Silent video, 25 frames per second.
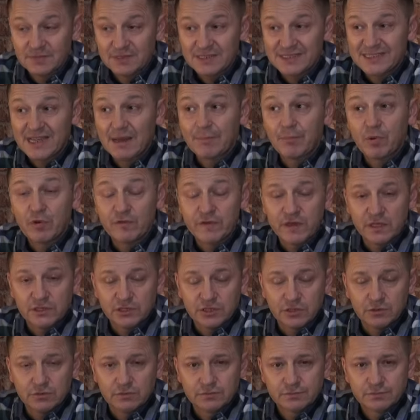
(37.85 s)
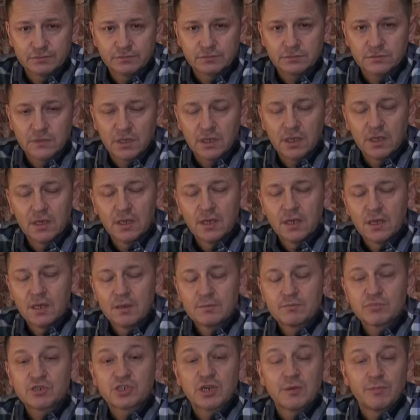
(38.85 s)
zapowiedział,
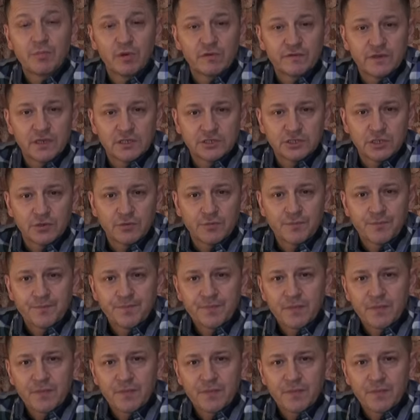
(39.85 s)
przepowiedział?